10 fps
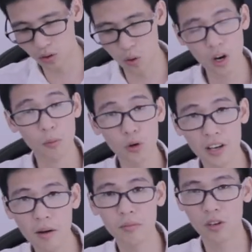Cooler boost
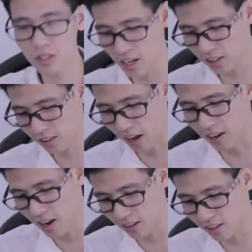5 nó sẽ thể
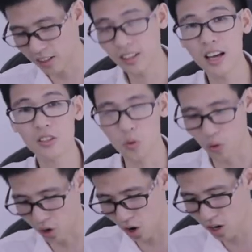hiện được cái tác dụng
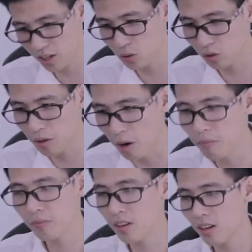của nó khi mà chúng ta
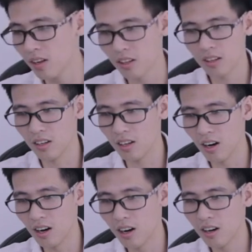bấm thì uh,
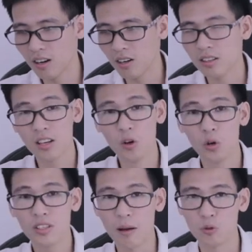nhiệt
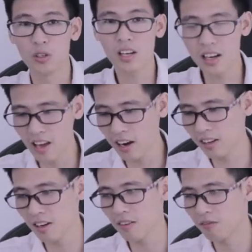độ giảm xuống rất là
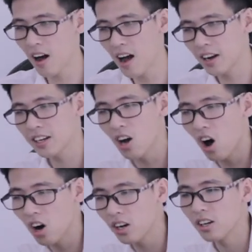nhanh và khi
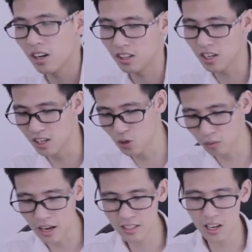đó ờ, thì
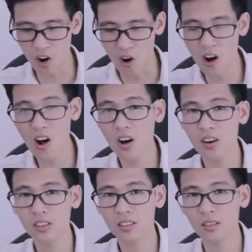chúng ta sẽ
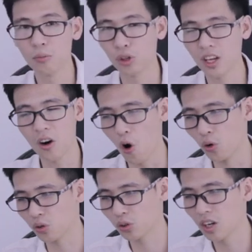có một tiếng
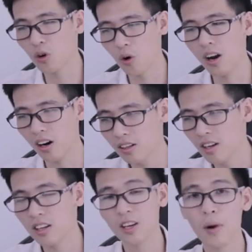ồn tương đối lớn
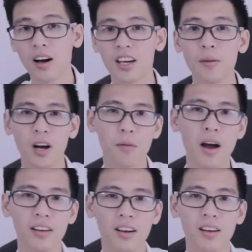nhưng mà khi mà các
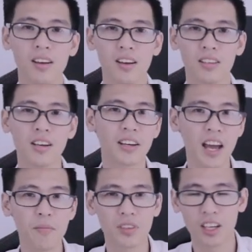bạn uh, chơi
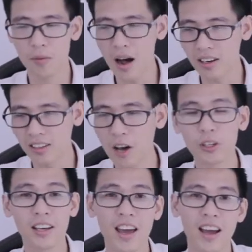game thì các bạn đeo
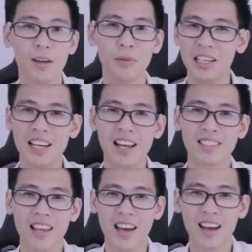tai nghe nên mình nghĩ
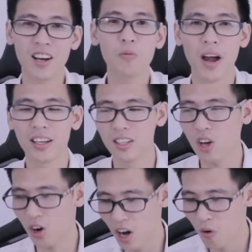là sẽ không nghe thấy
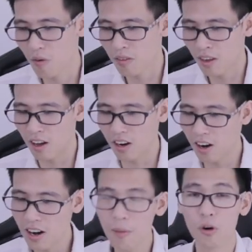rõ đâu
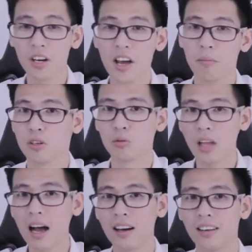đấy là một cái điểm mà chúng
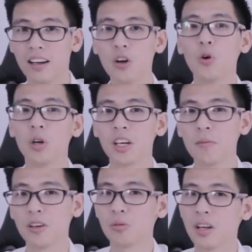ta cần đánh đổi
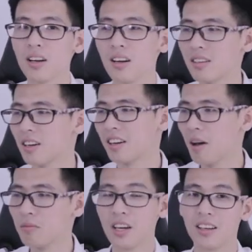khi mà chúng ta chơi
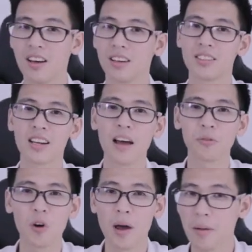game trên chiếc
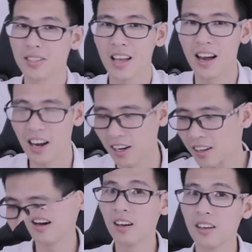laptop MSI này
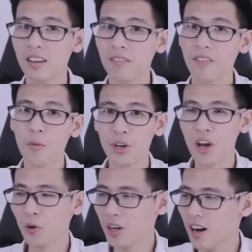và một
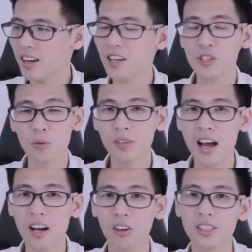điều nữa khiến chúng
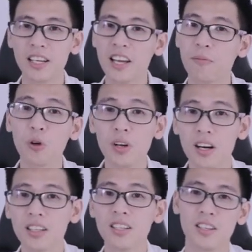ta có trải nghiệm tốt
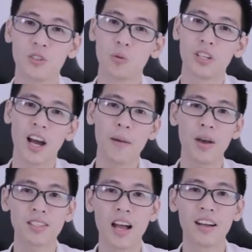hơn khi sử dụng chiếc
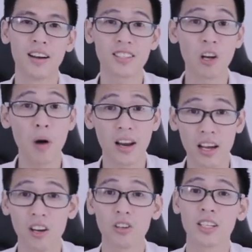MSI GS63
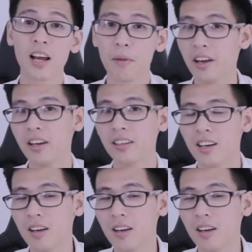này đó chính là màn hình.